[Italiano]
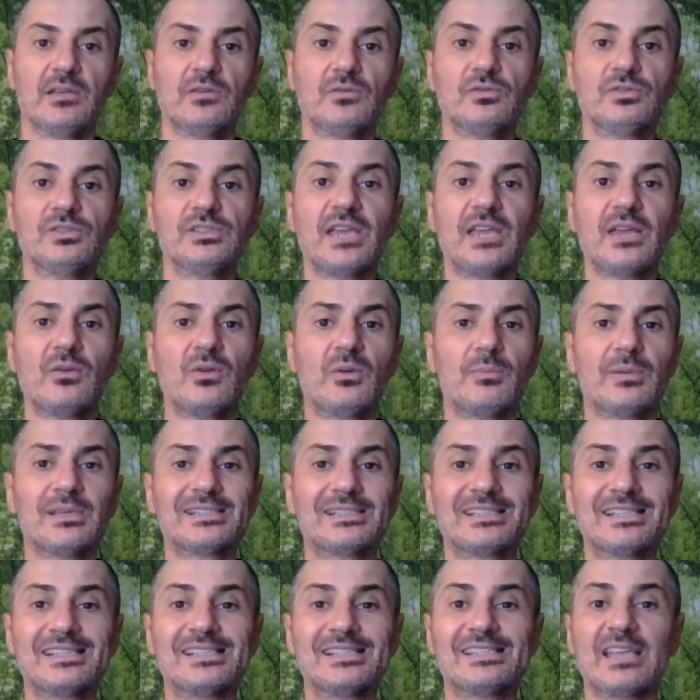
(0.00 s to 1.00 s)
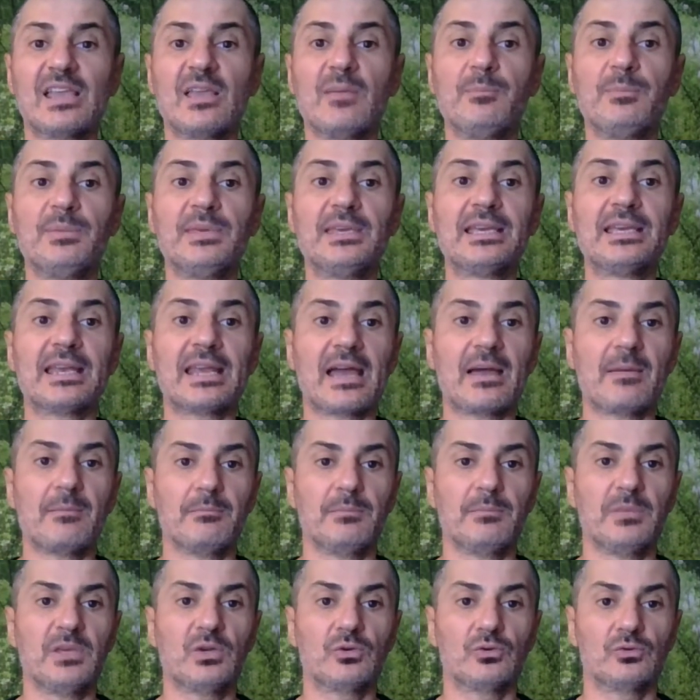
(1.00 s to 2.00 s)
non si hanno abbastanza
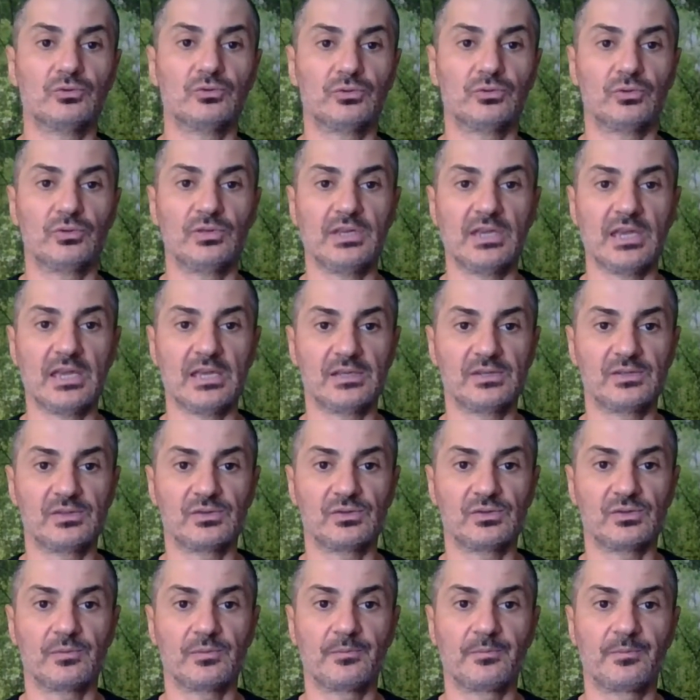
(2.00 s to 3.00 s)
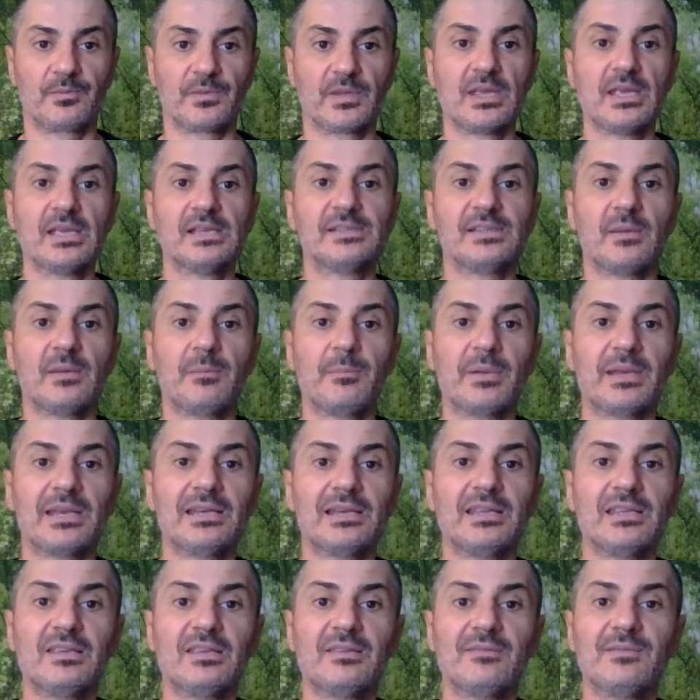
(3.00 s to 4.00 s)
epigrammi contro di esso. Se appare
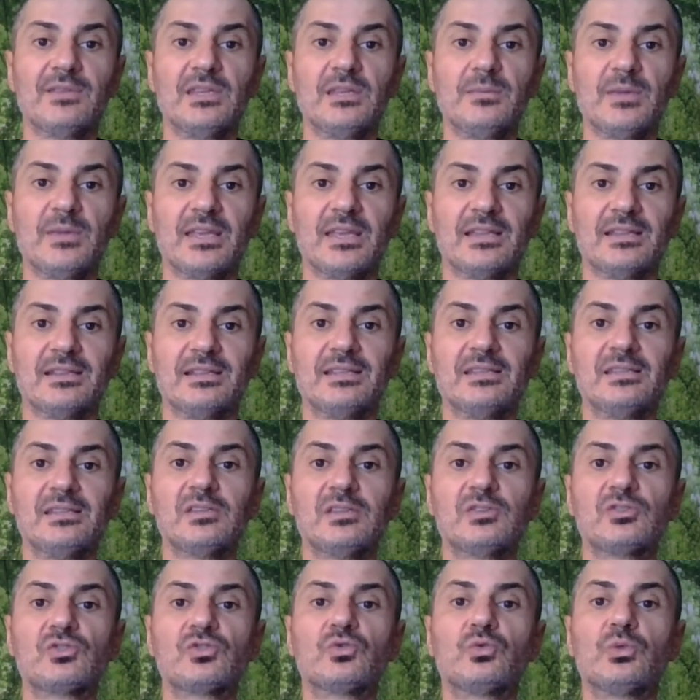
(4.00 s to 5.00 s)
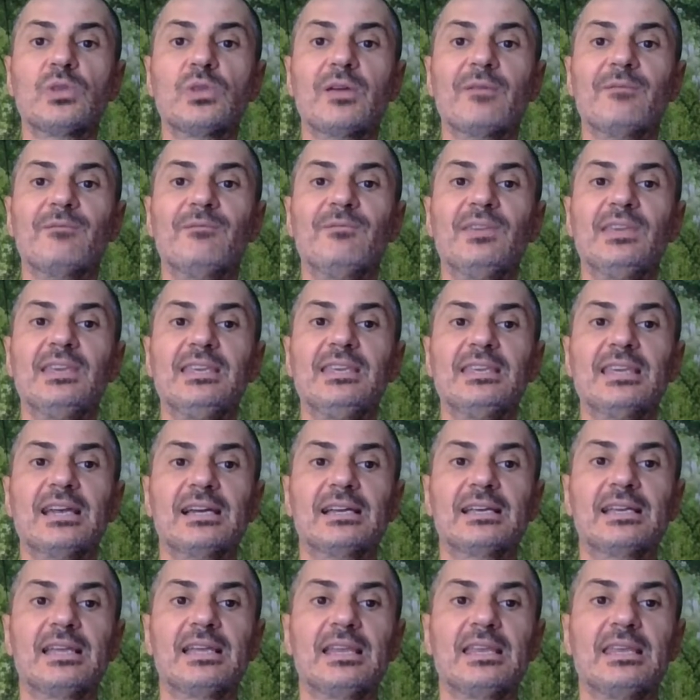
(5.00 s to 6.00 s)
negli avvenimenti, nessuna
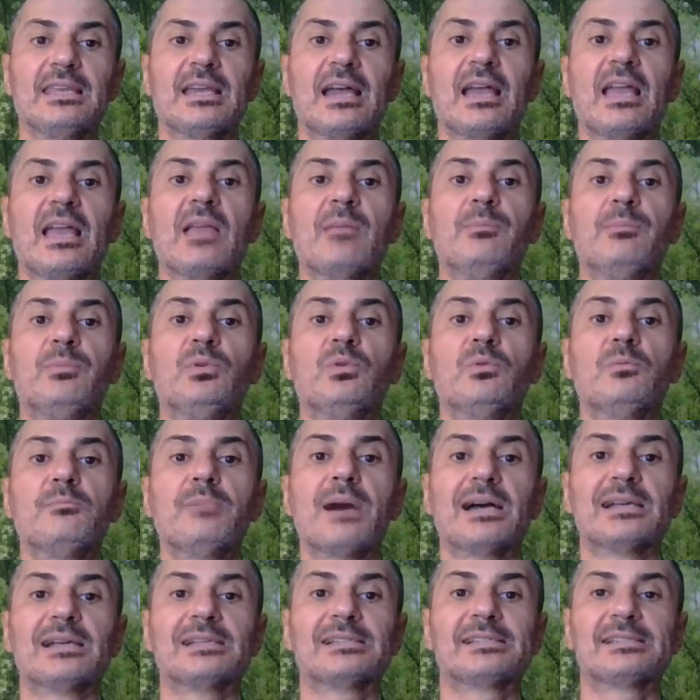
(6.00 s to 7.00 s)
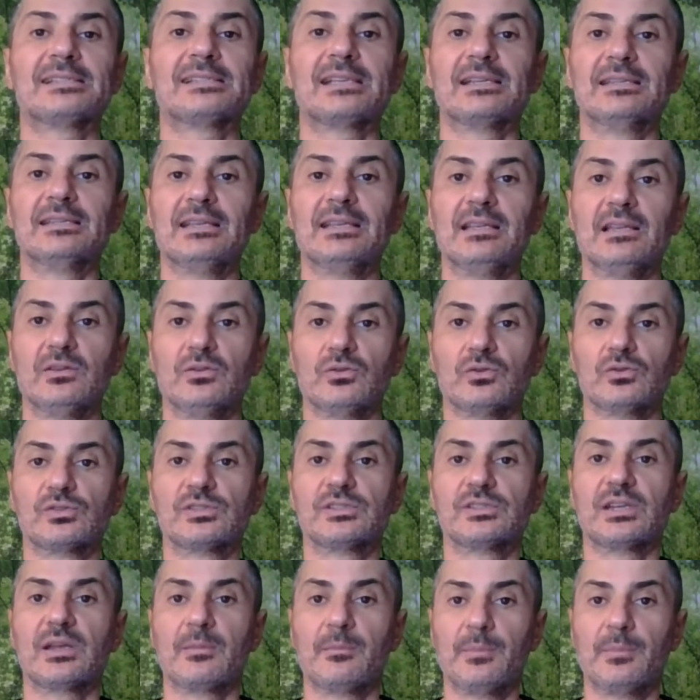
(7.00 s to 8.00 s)
vigliaccheria è più bassa della
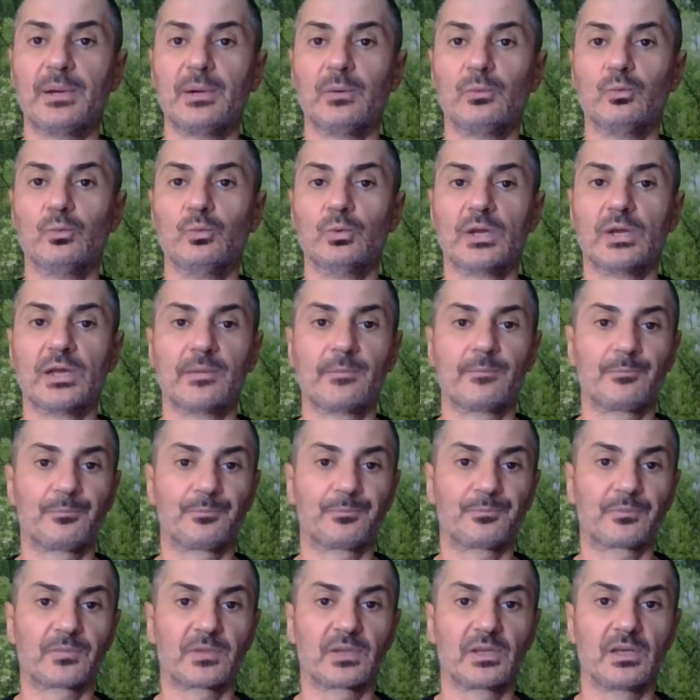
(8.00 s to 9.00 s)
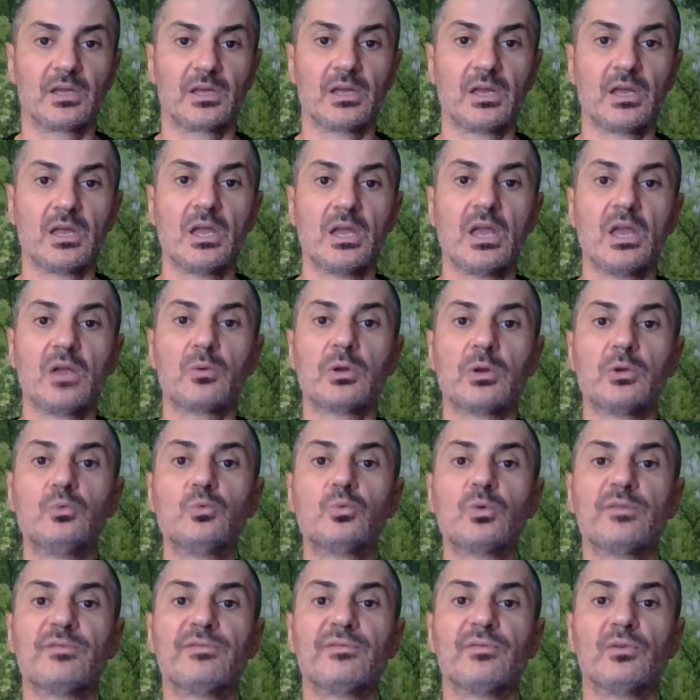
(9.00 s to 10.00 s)
nostra paura.
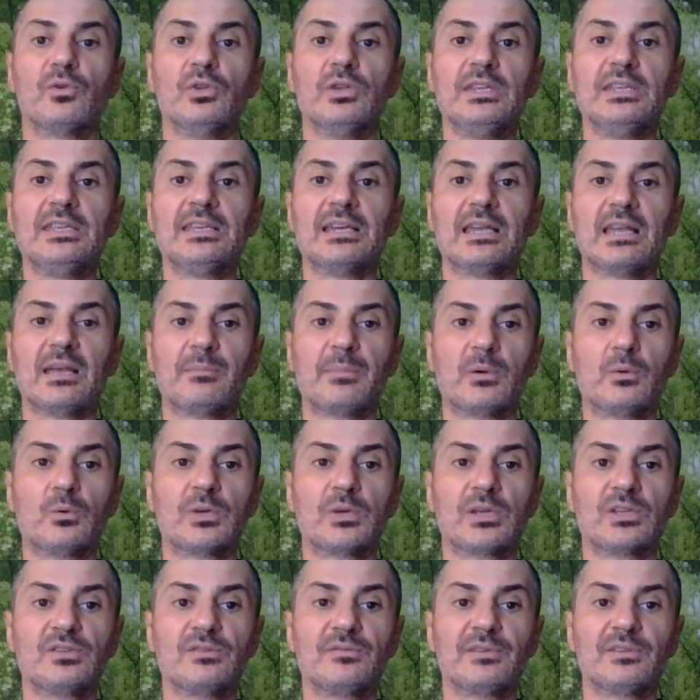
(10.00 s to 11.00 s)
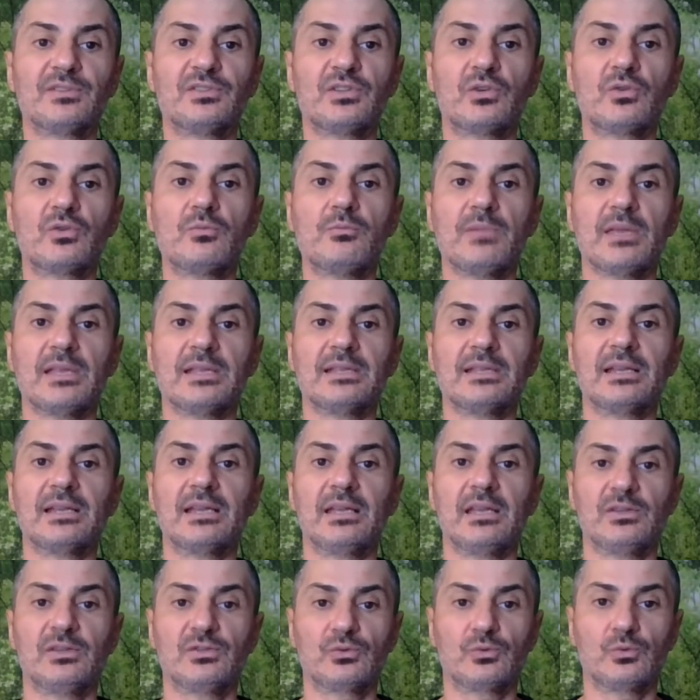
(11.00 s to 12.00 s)
Qualunque follia la paura ci faccia commettere
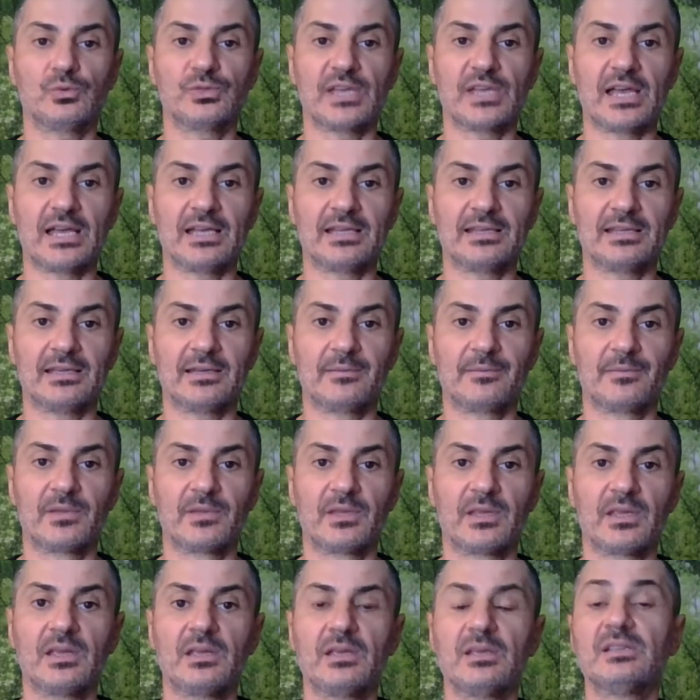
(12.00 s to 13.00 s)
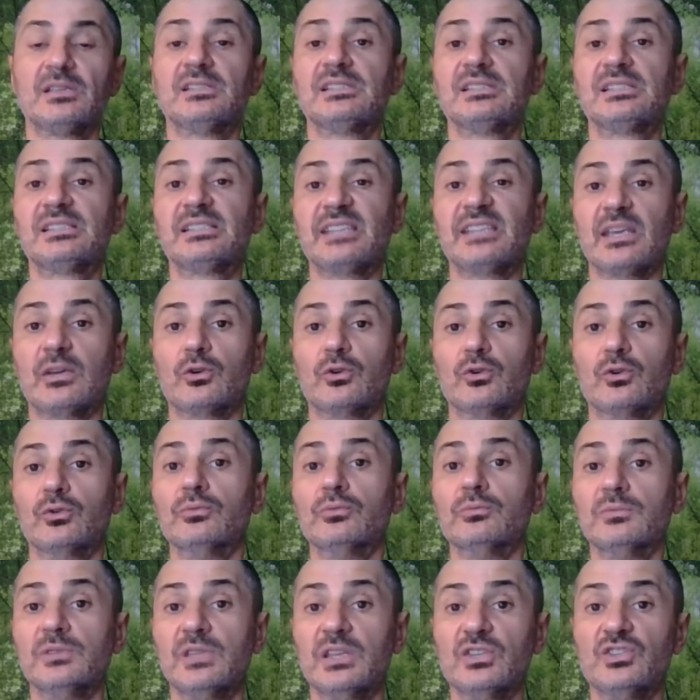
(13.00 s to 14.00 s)
è scusata. Secolo
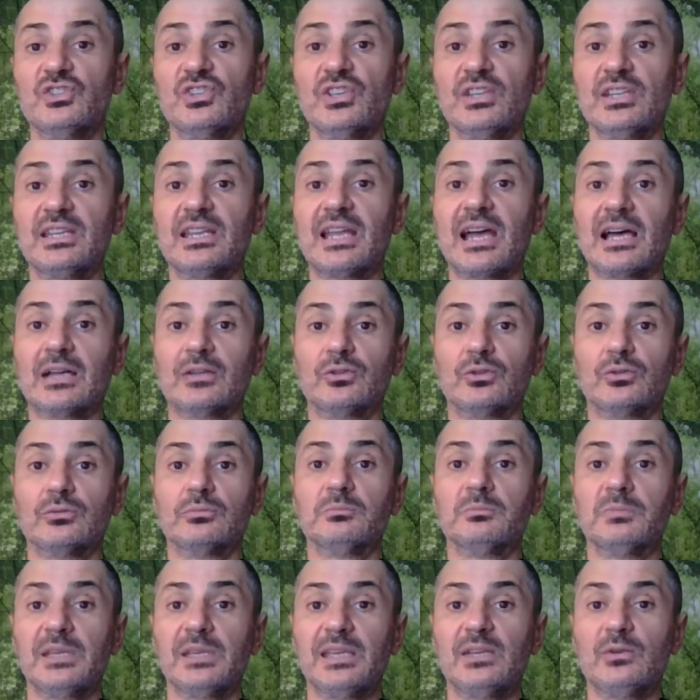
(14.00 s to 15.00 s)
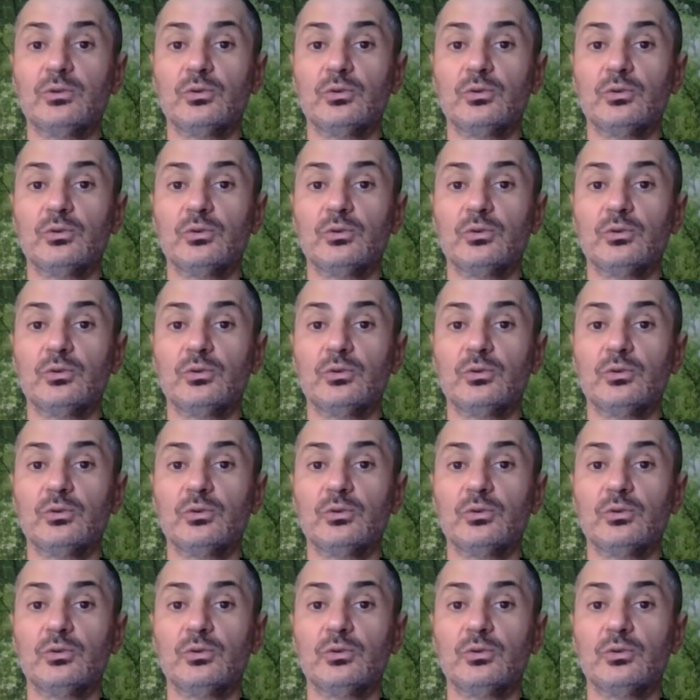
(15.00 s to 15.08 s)
degenerato e